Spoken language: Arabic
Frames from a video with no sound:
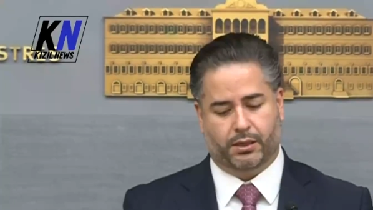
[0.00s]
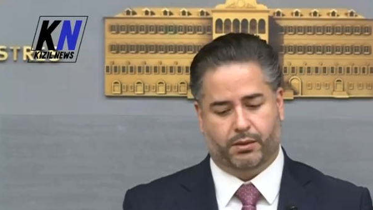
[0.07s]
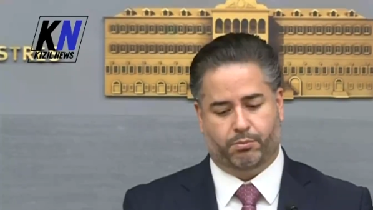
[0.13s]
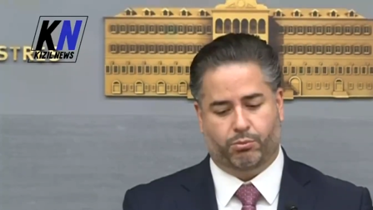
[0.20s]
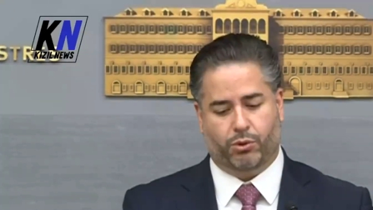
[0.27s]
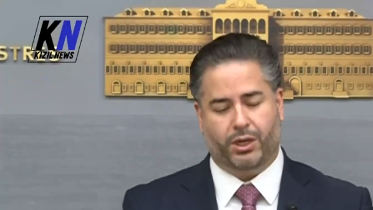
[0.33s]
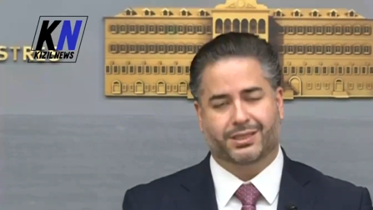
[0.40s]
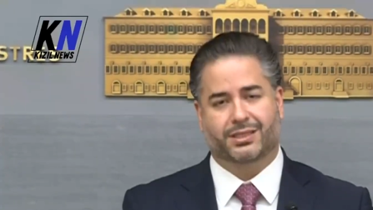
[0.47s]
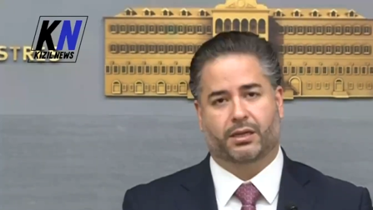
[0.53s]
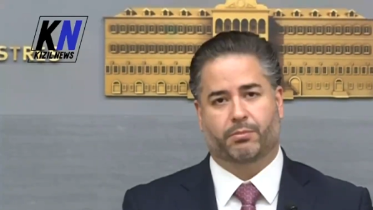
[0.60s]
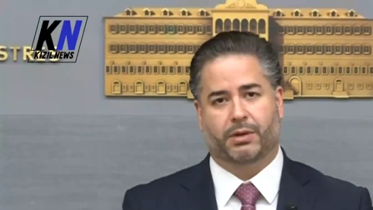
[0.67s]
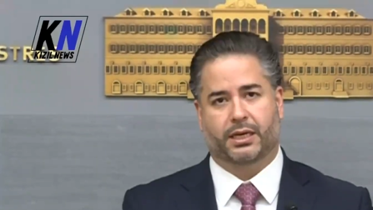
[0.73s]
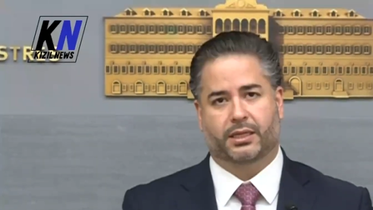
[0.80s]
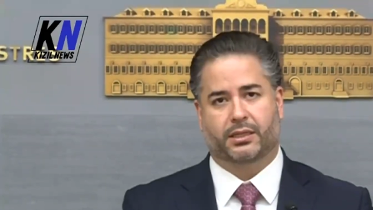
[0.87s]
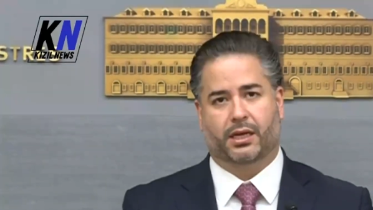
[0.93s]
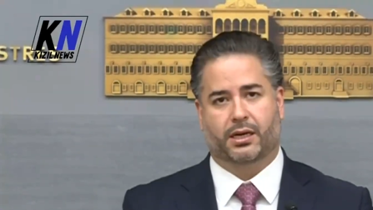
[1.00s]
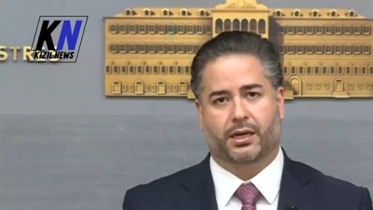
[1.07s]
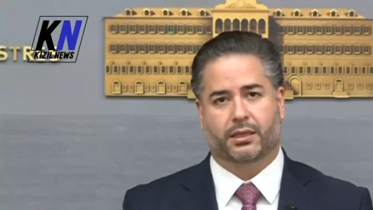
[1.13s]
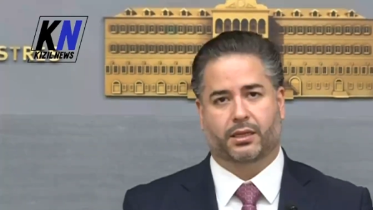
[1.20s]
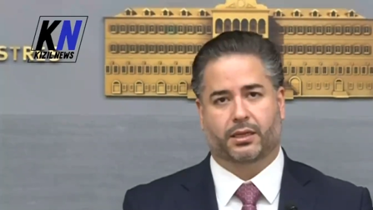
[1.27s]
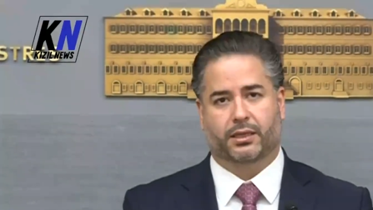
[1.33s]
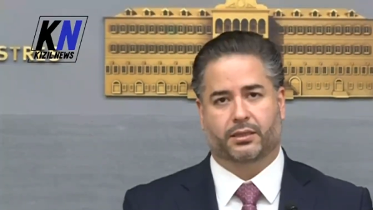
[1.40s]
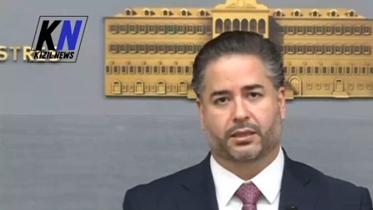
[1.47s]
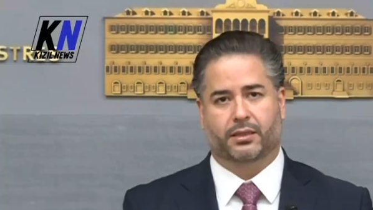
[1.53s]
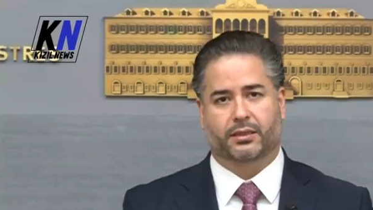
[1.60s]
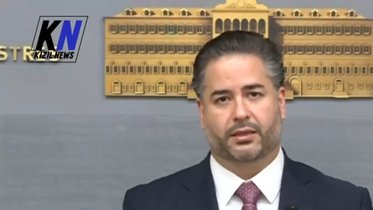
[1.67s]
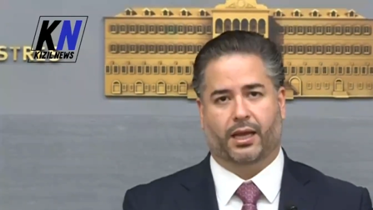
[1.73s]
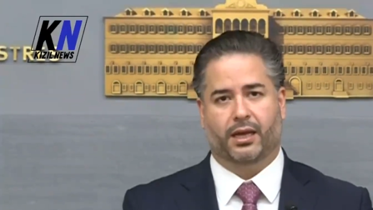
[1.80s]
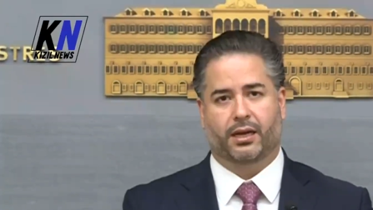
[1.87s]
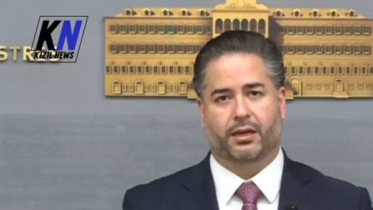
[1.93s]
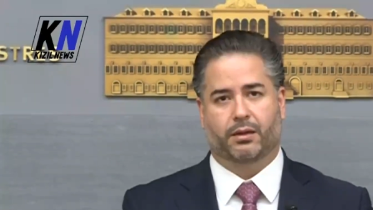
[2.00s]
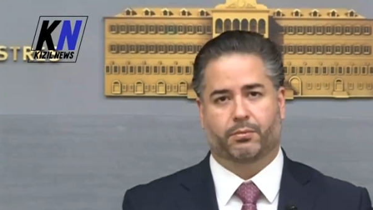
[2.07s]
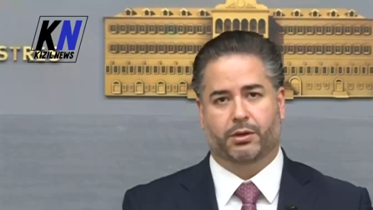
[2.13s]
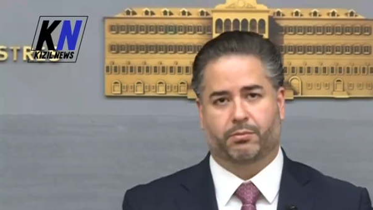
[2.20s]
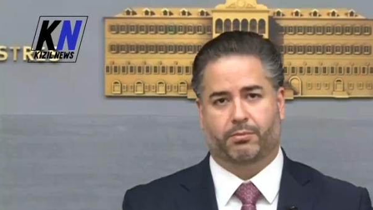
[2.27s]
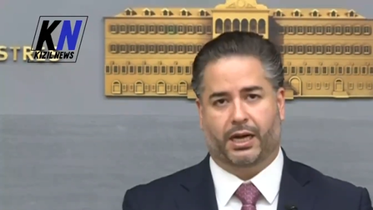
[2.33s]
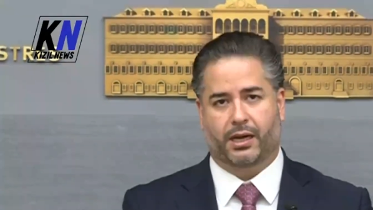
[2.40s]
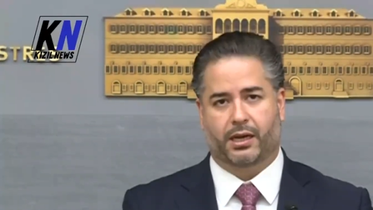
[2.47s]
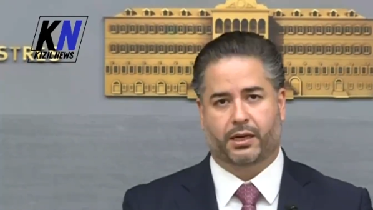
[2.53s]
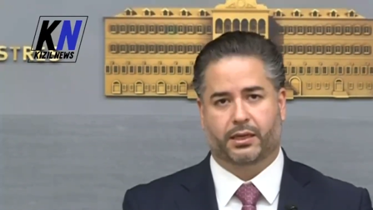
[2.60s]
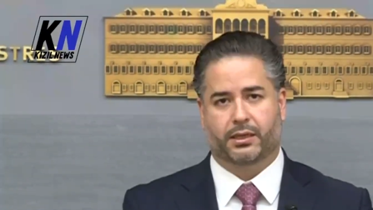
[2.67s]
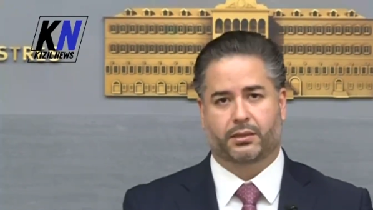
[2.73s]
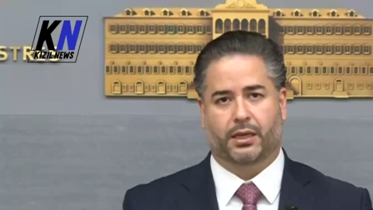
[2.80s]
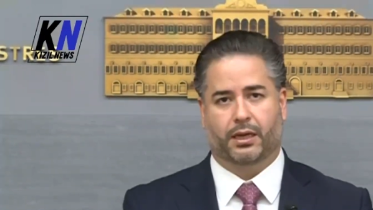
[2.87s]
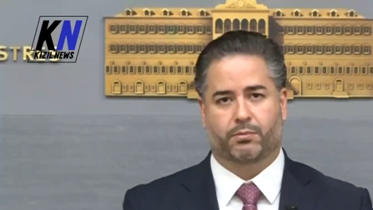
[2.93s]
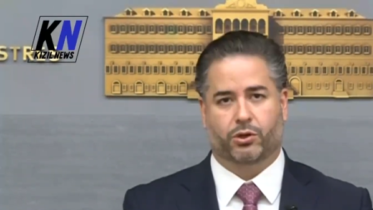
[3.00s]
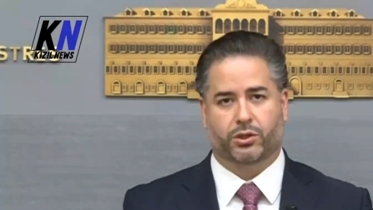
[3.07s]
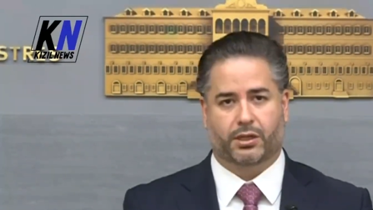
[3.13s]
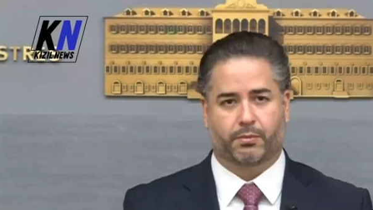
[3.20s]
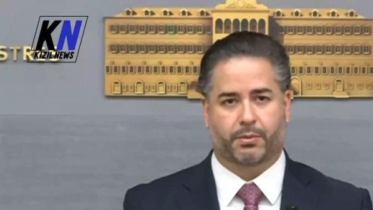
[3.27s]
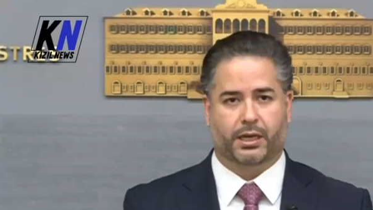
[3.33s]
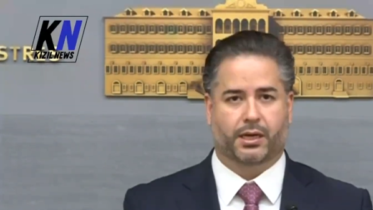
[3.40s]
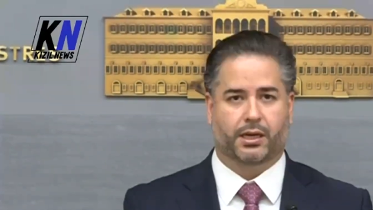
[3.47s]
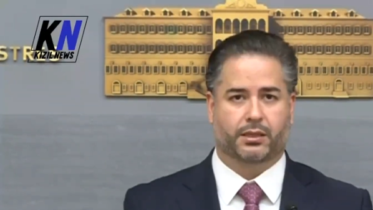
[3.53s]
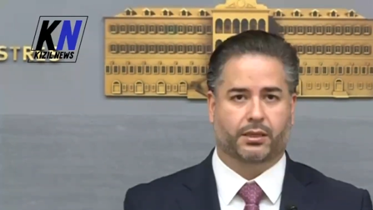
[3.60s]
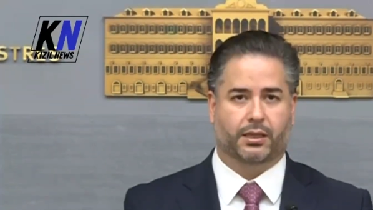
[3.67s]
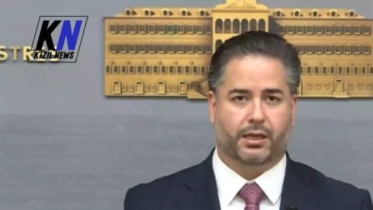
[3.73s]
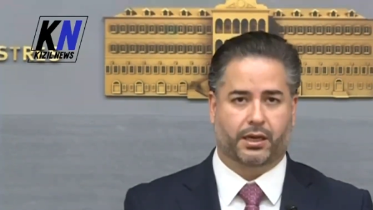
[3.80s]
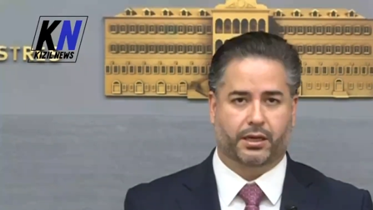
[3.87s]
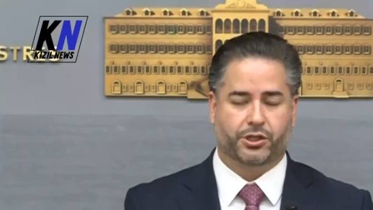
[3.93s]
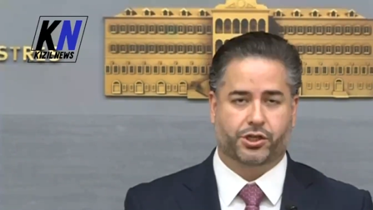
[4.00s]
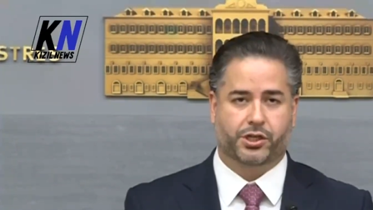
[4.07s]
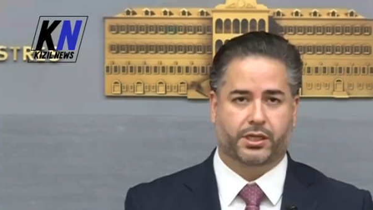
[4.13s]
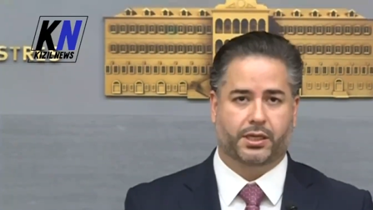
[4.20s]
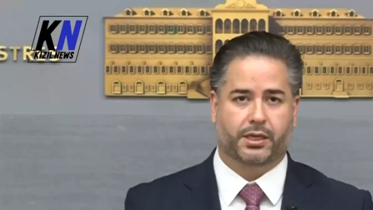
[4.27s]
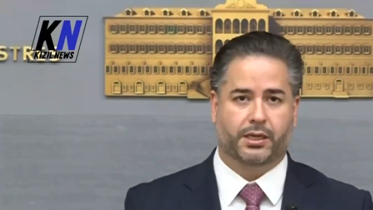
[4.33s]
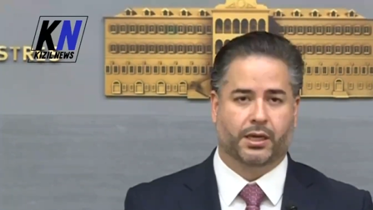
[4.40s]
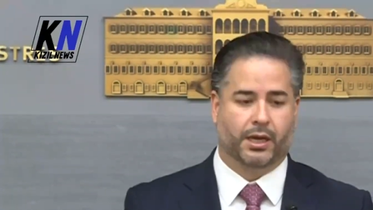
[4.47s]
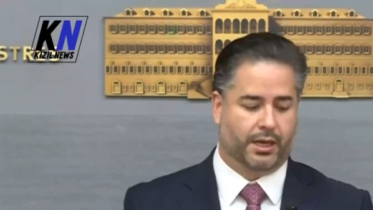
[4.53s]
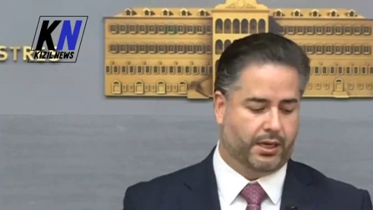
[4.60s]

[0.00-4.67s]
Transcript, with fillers: معظم الادارات التي تتعلق بالمعارض، المؤتمرات الخارجيه،